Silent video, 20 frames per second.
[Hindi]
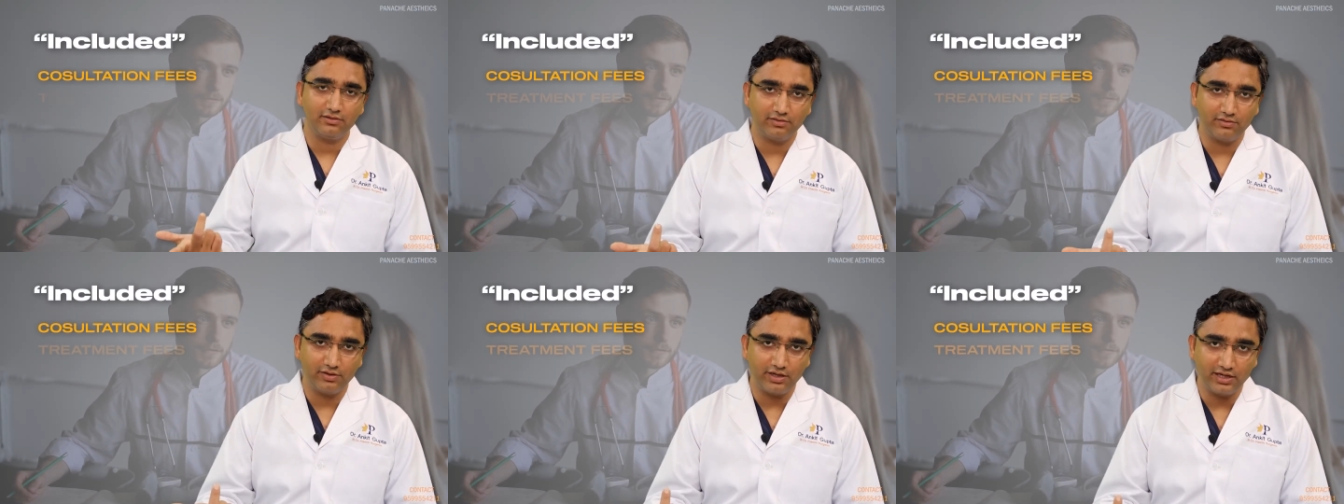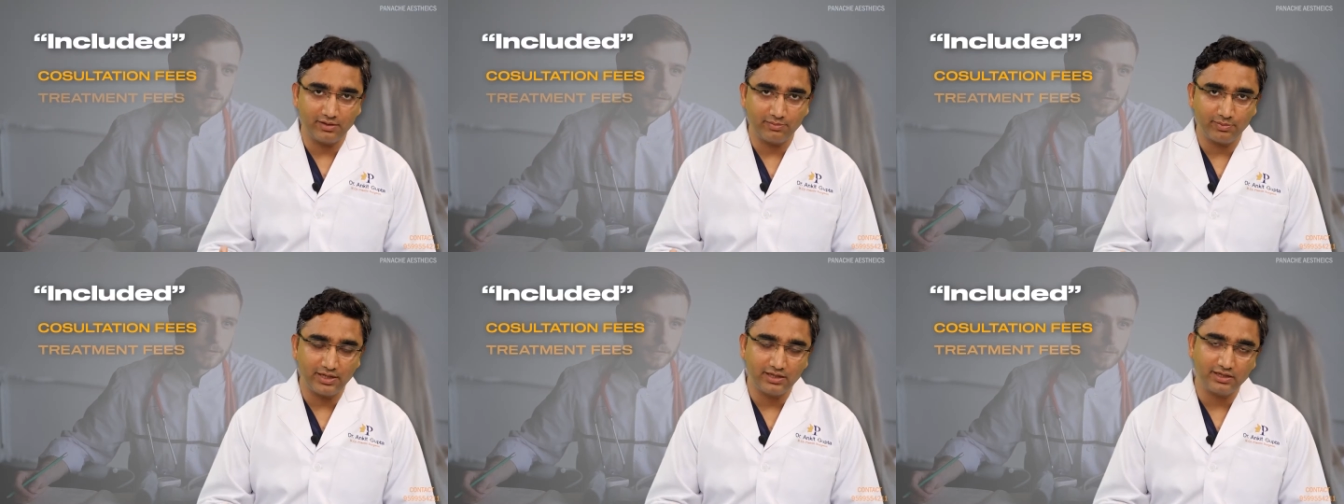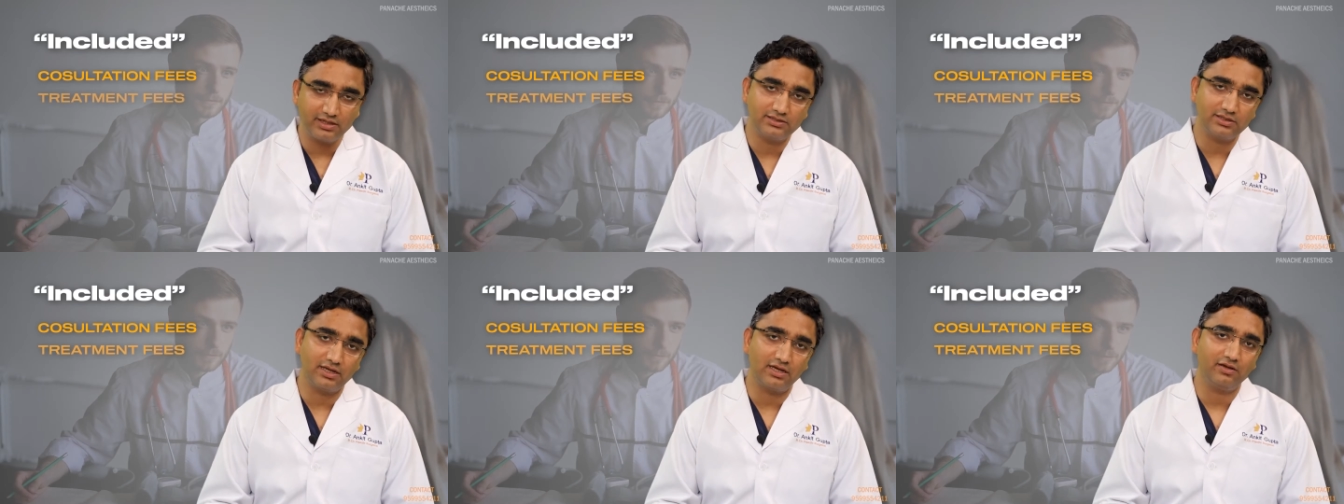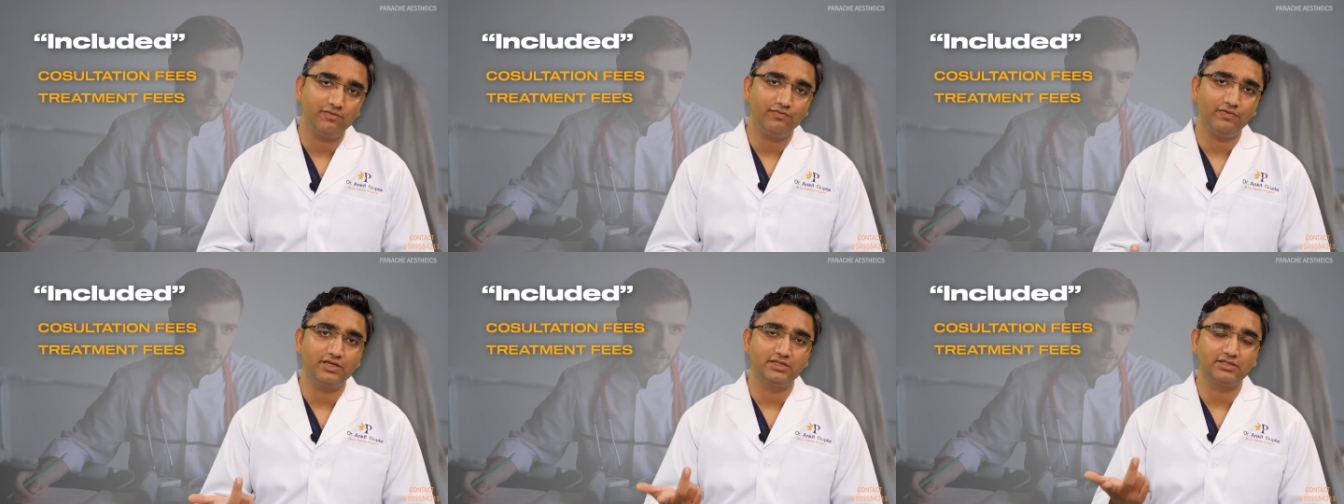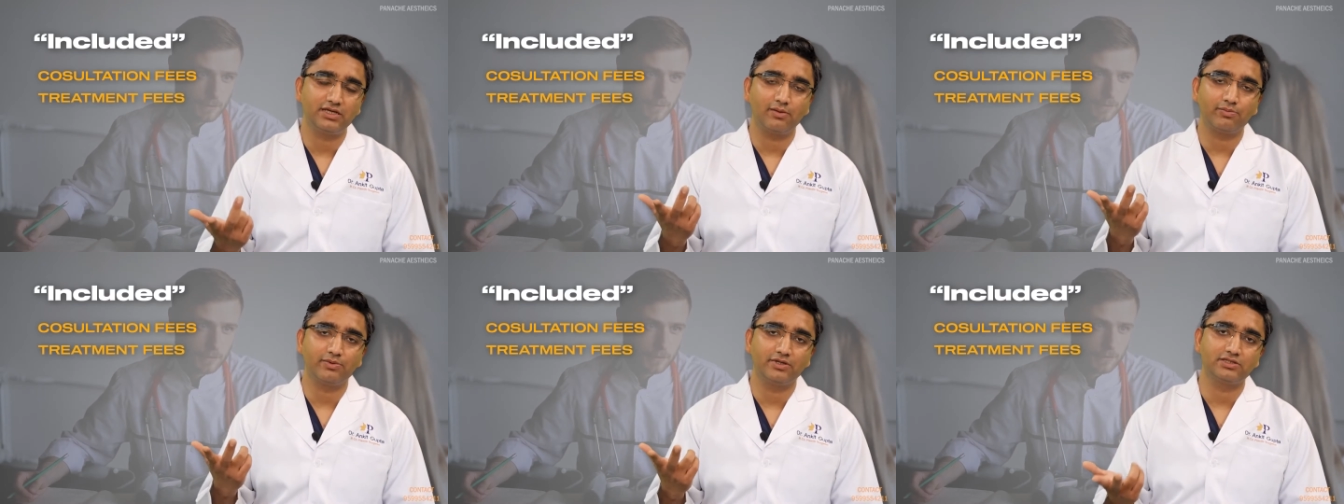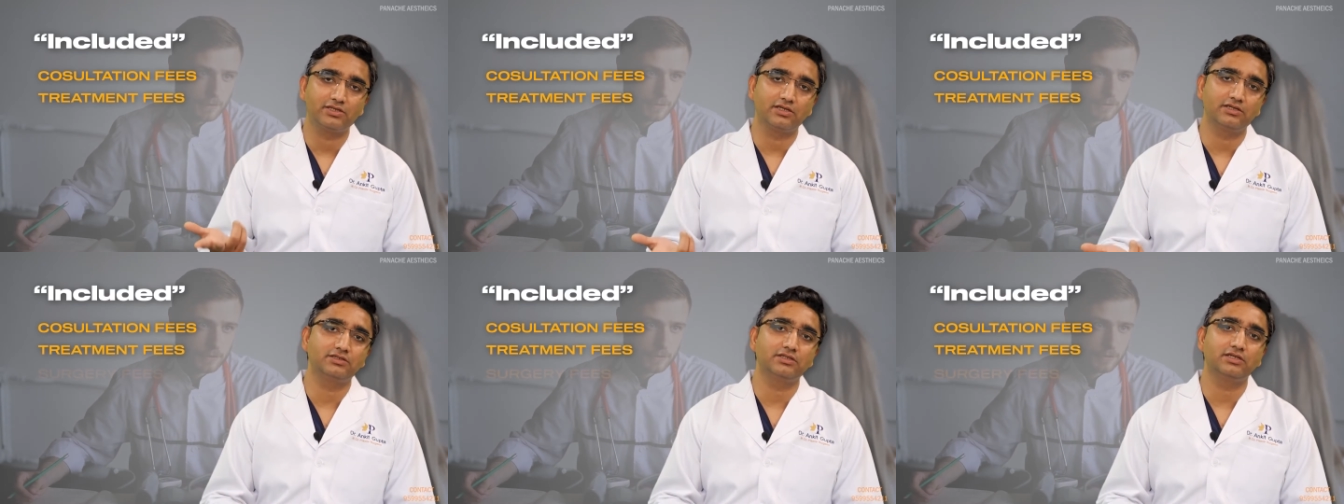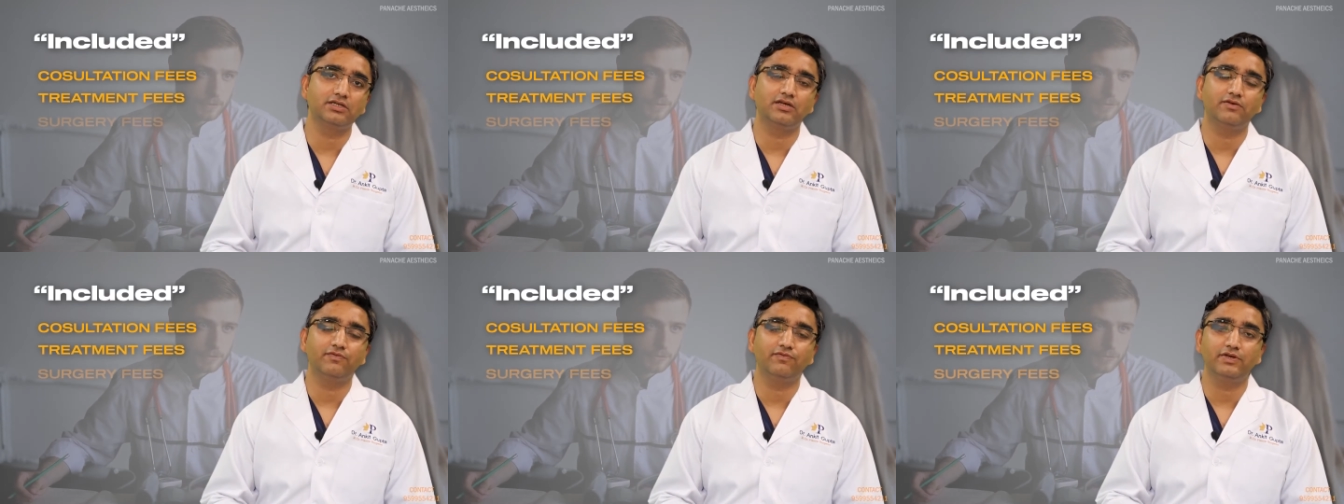ट्रीटमेंट की सारी फ़ीस आपकी सर्जरी की